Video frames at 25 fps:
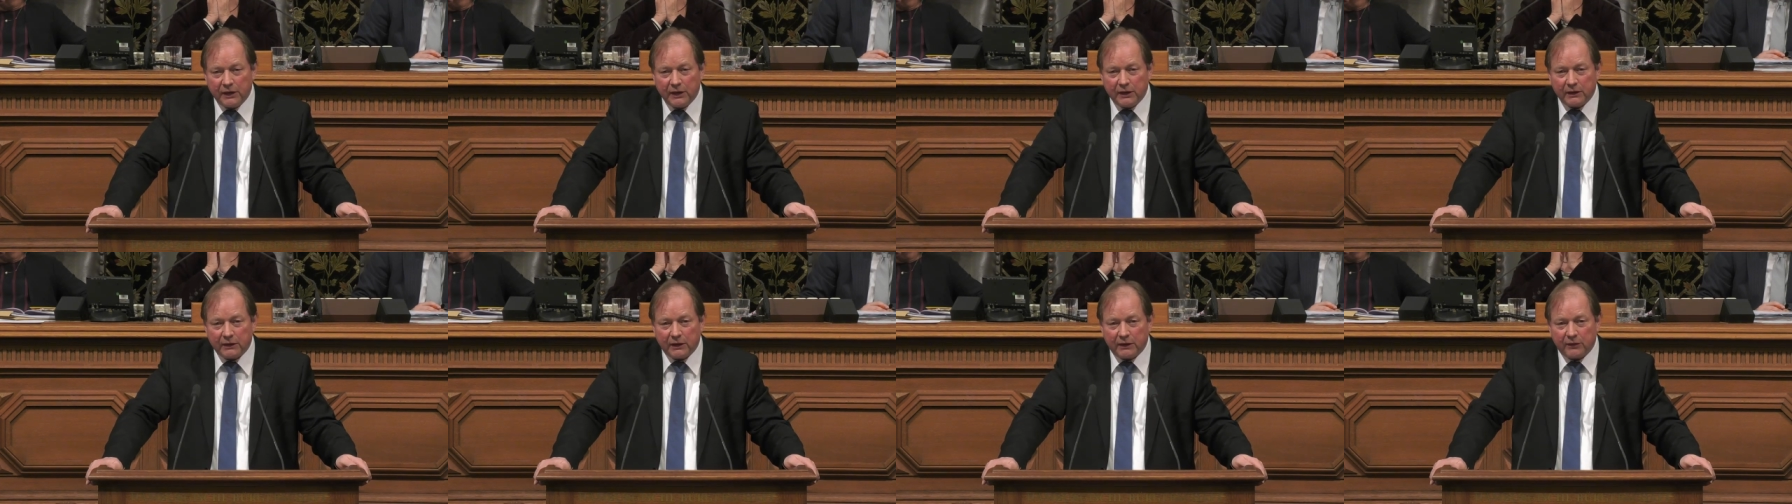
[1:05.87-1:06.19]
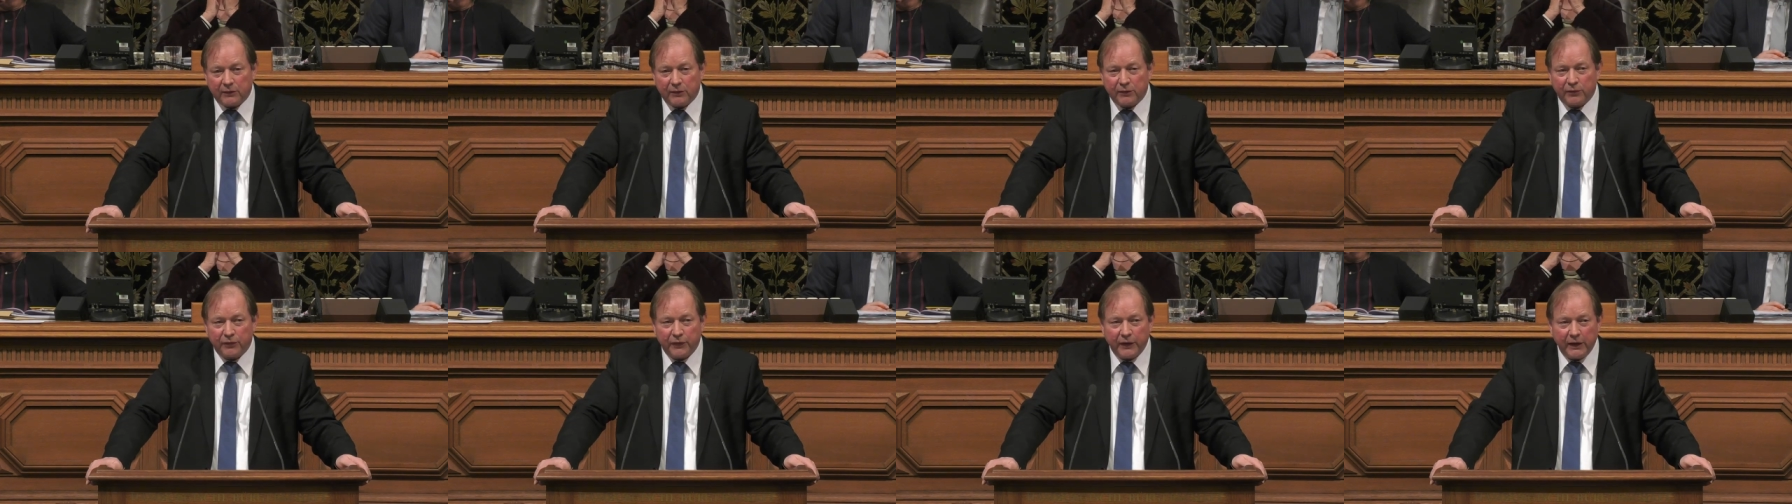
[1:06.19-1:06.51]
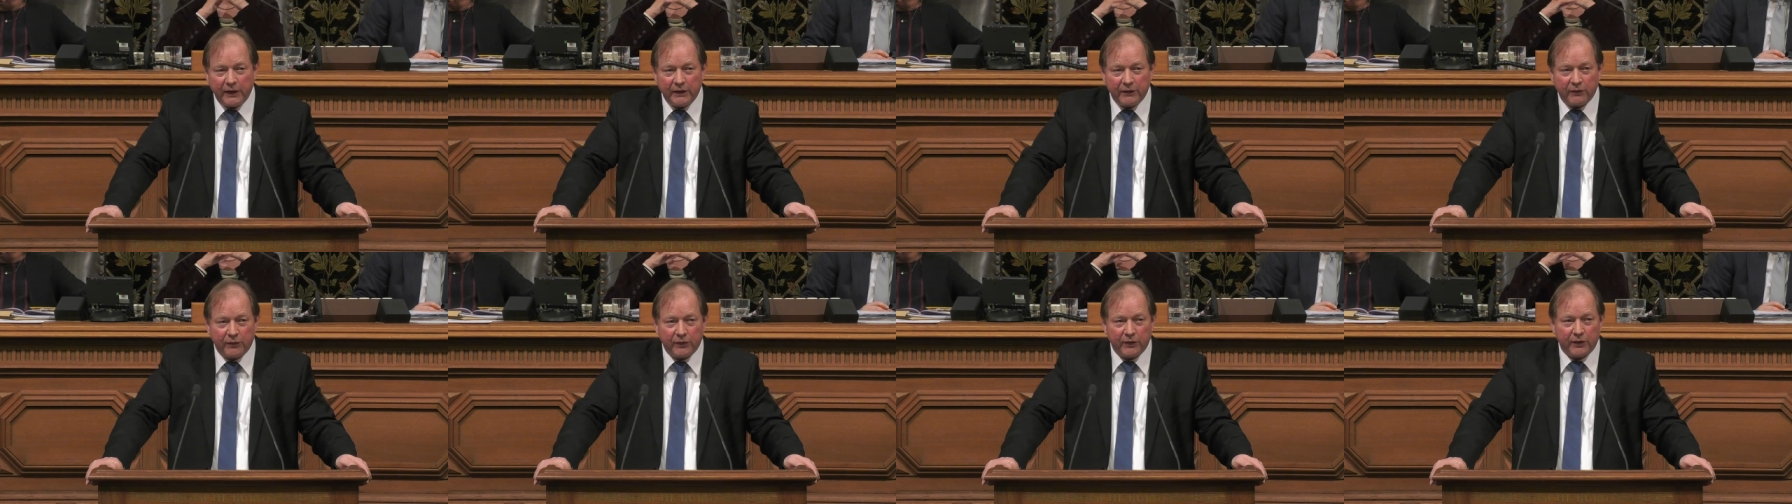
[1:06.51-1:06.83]
Dazu
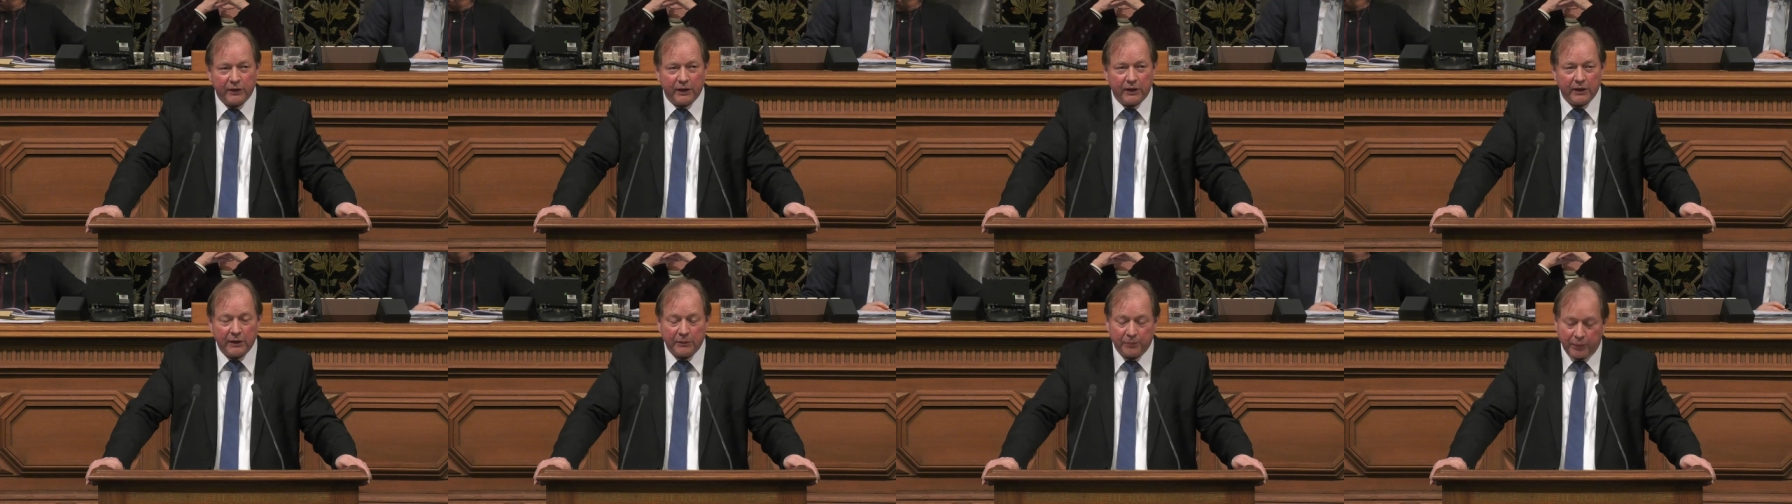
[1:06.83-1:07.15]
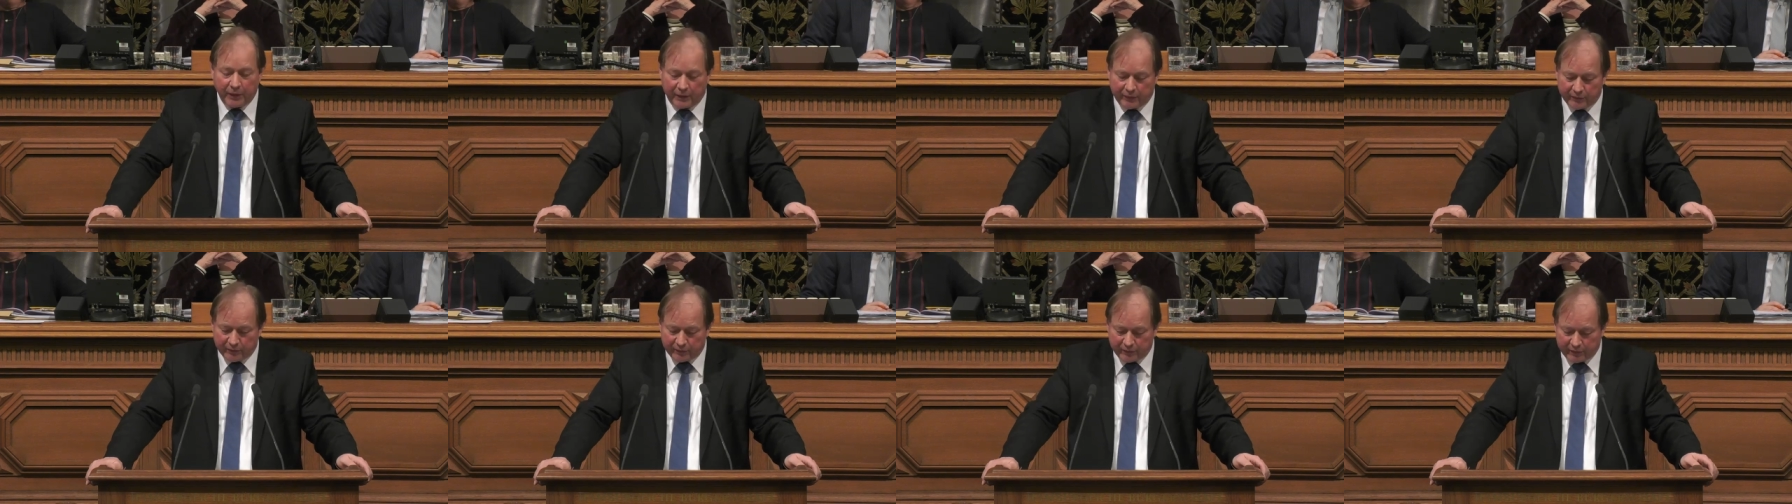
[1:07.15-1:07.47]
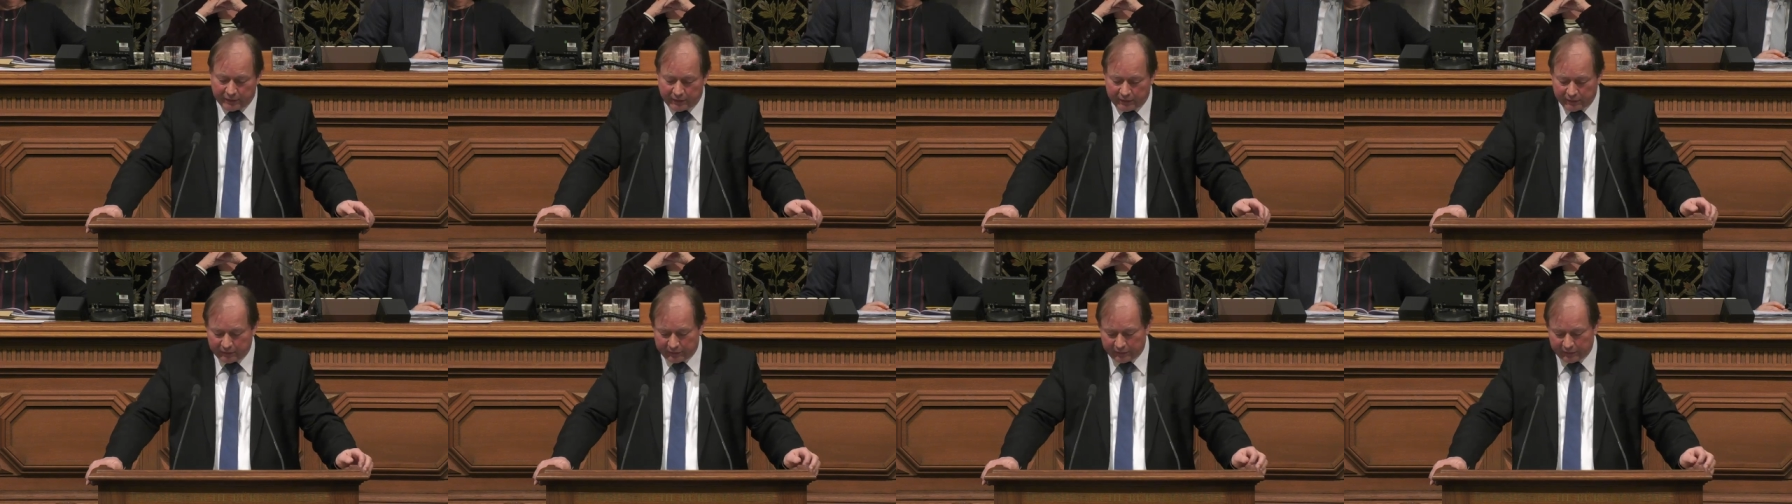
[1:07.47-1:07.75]
fehlen uns ja die personellen